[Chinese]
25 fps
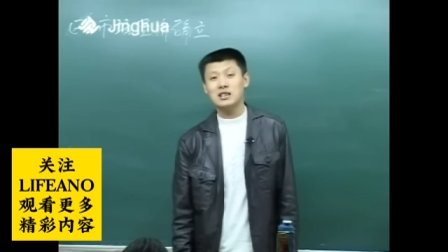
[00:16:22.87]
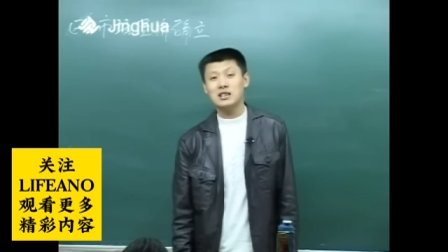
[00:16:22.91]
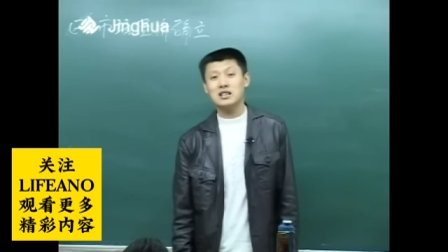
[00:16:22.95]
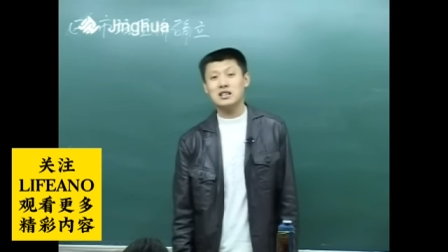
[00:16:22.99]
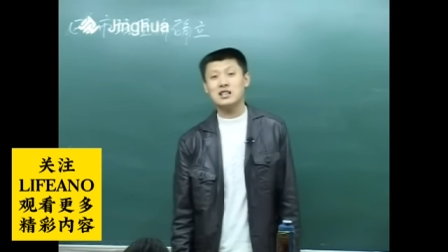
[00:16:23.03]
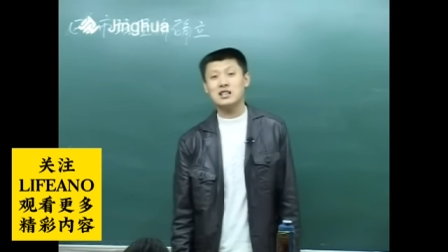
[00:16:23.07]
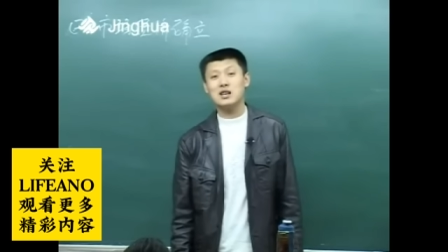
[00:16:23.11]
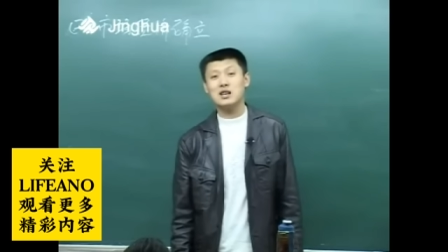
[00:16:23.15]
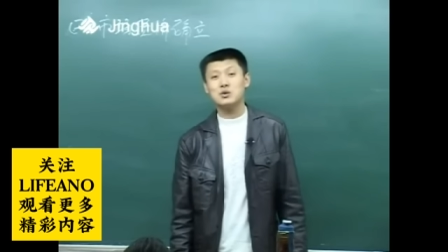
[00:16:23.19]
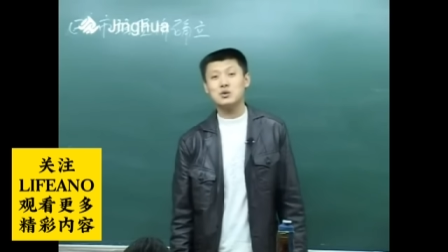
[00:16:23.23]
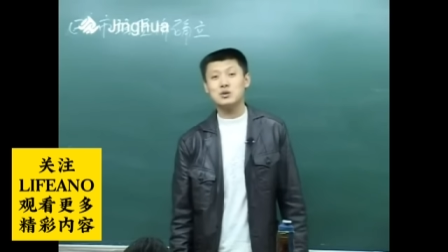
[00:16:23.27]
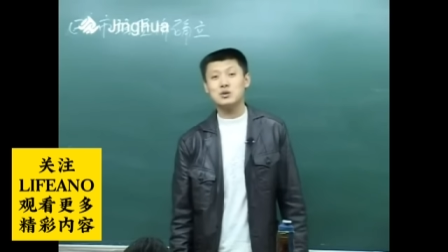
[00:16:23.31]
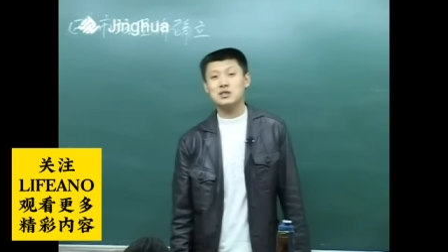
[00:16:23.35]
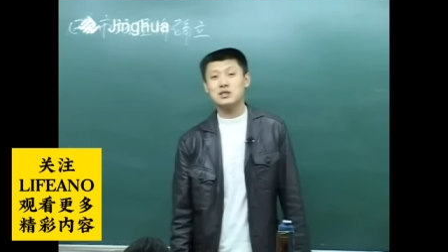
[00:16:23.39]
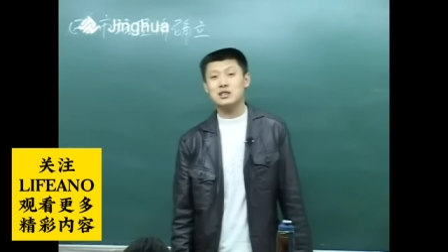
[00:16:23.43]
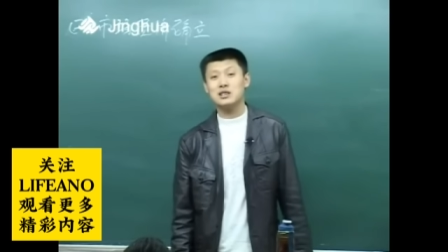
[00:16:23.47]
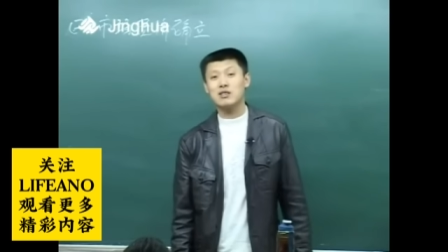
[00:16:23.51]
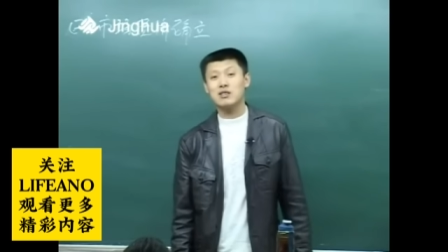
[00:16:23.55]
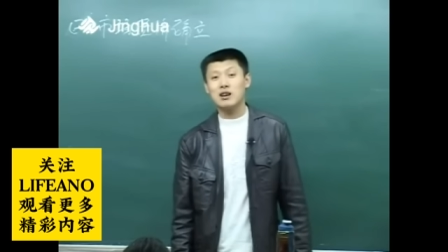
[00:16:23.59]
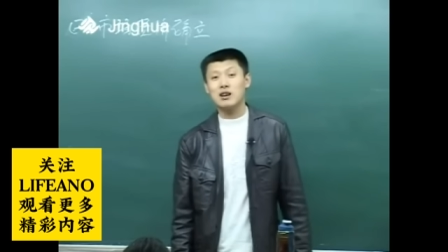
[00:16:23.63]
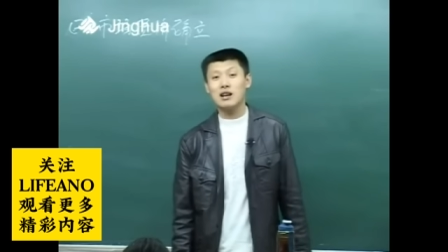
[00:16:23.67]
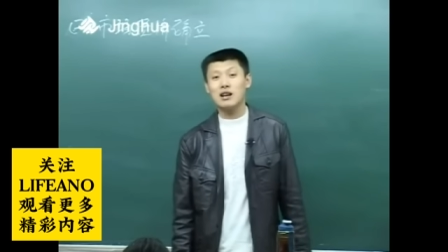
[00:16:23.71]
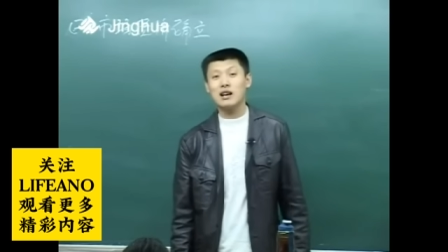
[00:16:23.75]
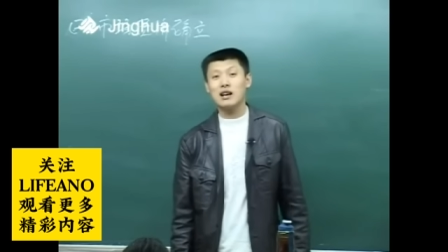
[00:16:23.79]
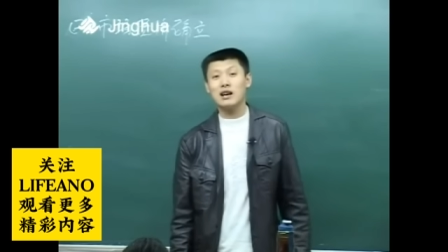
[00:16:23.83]
谁家娶媳
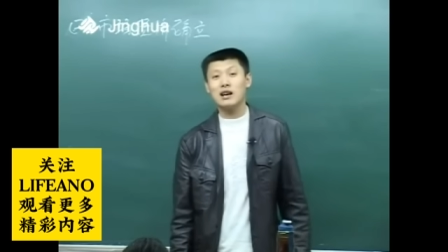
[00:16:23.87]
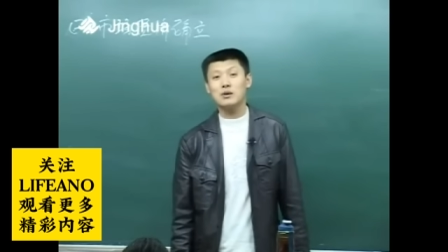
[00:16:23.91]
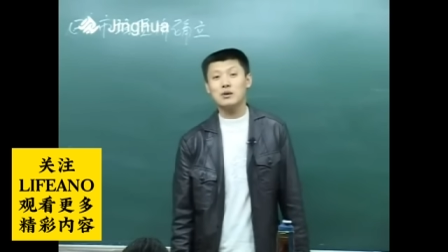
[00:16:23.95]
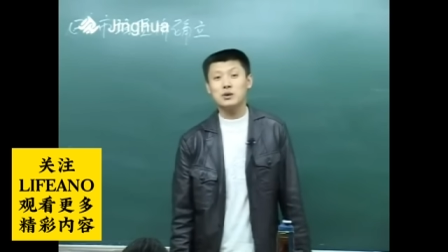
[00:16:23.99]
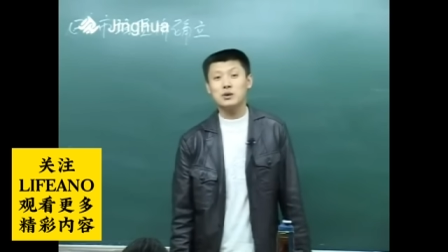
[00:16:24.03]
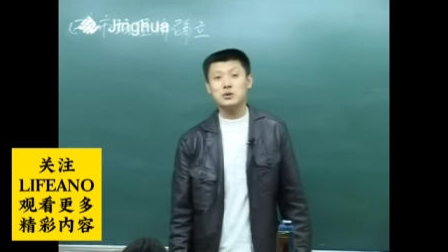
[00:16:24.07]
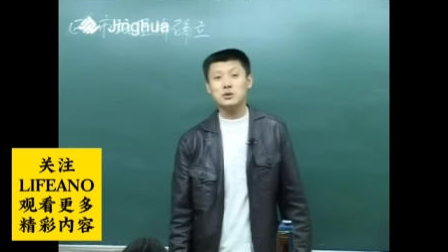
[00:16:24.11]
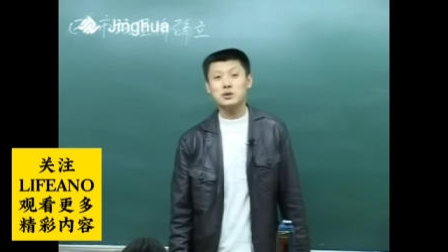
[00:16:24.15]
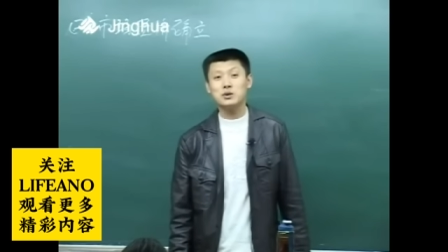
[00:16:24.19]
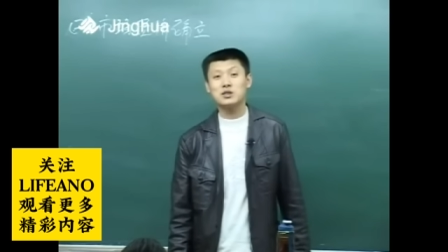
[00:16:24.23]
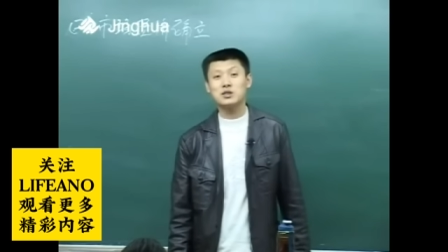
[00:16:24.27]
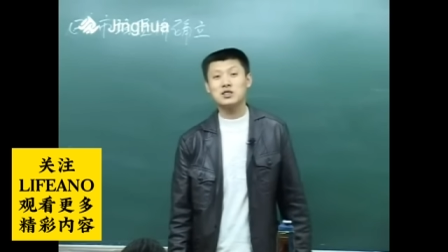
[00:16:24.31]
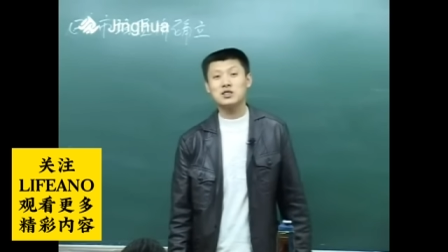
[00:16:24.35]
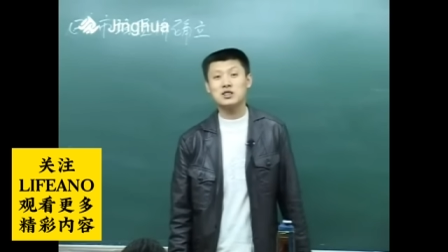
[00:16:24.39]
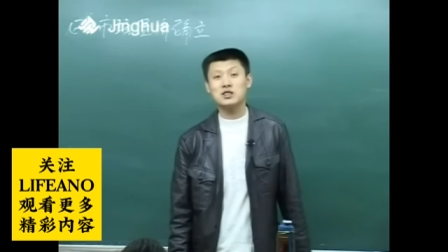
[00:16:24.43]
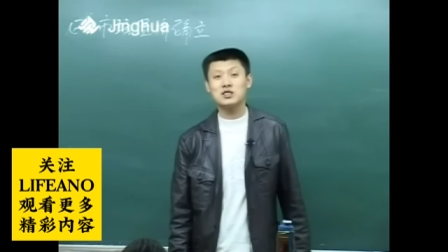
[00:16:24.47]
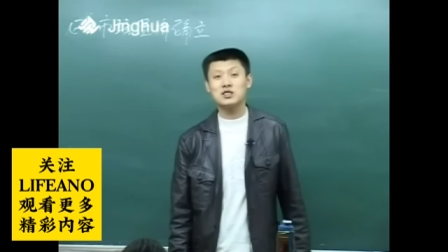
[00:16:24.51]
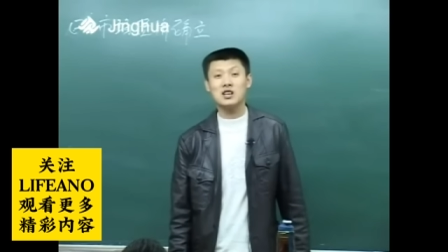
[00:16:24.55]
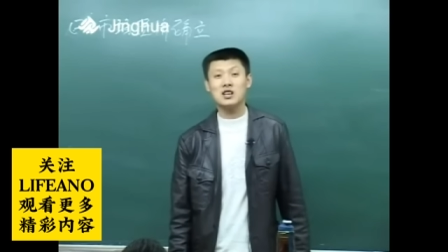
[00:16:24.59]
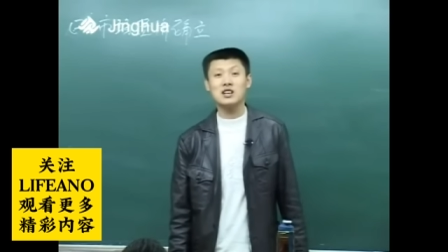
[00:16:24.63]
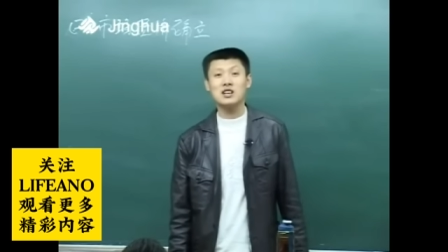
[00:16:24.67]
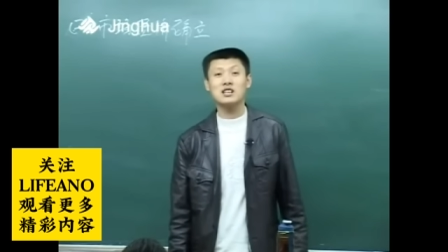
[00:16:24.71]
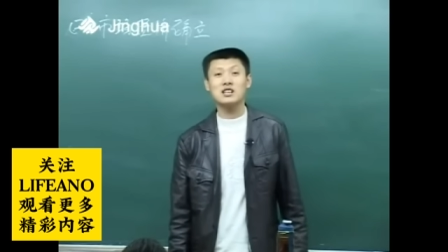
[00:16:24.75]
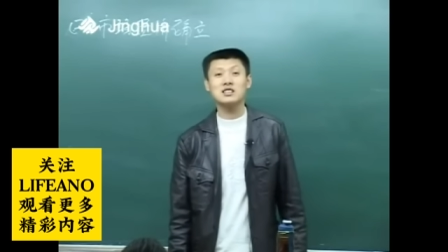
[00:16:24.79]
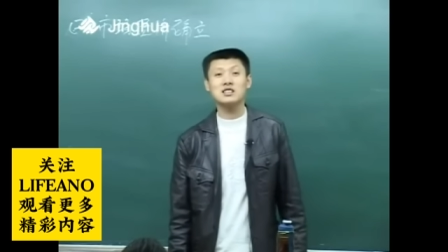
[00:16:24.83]
妇了，我去
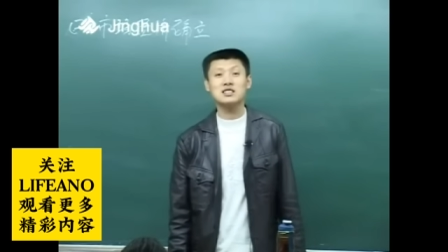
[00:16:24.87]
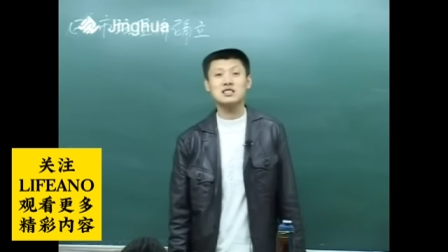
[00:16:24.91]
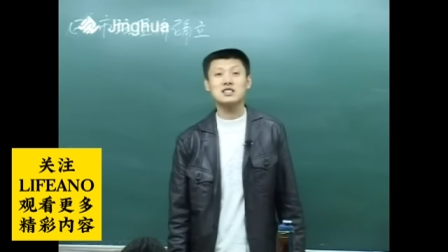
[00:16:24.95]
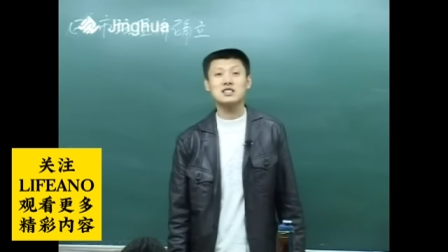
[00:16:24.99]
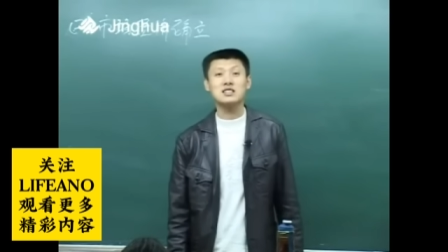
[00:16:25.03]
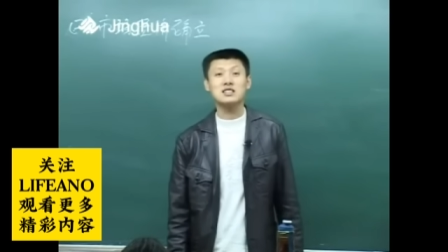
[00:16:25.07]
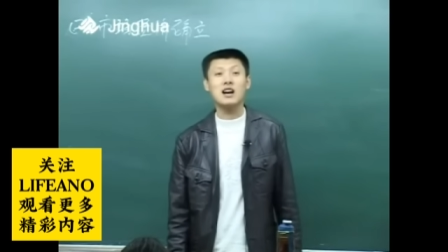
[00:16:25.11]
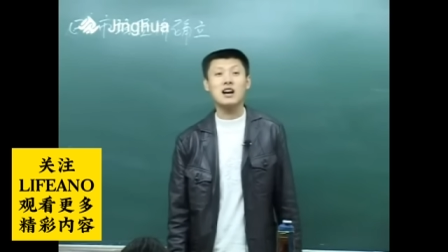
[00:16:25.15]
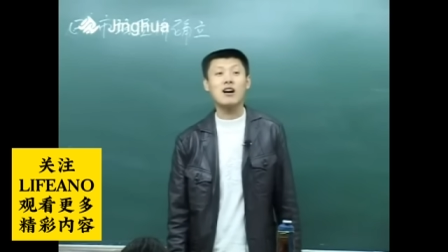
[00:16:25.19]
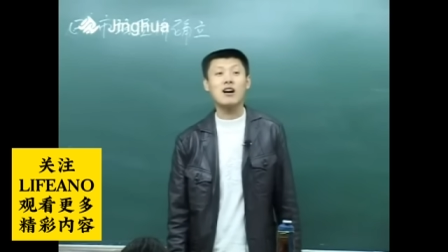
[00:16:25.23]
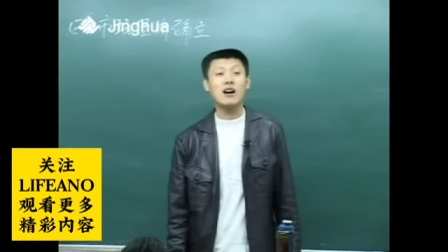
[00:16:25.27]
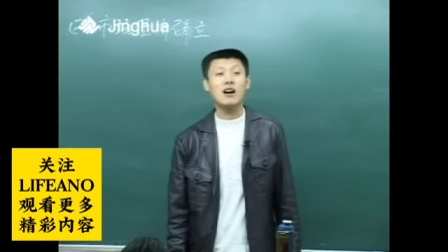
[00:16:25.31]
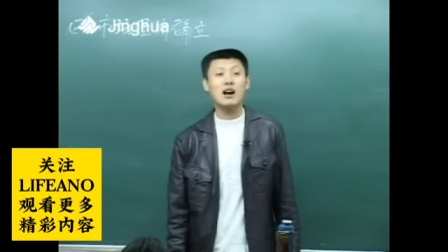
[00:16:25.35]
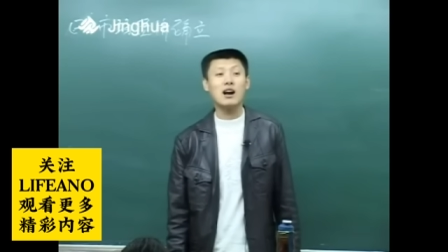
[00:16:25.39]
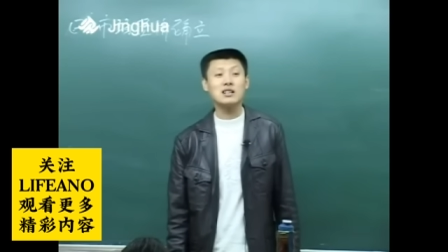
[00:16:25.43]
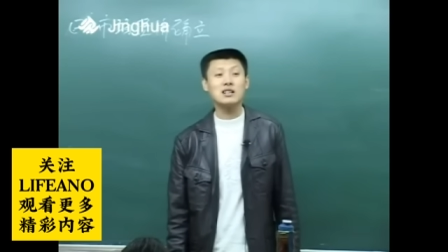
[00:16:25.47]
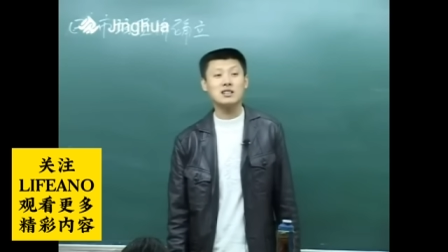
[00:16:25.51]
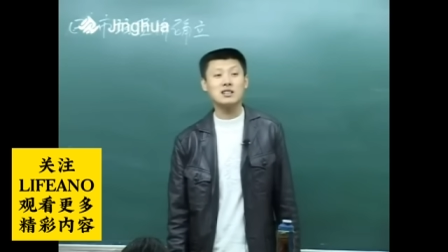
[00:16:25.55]
蹭个喜烟啊？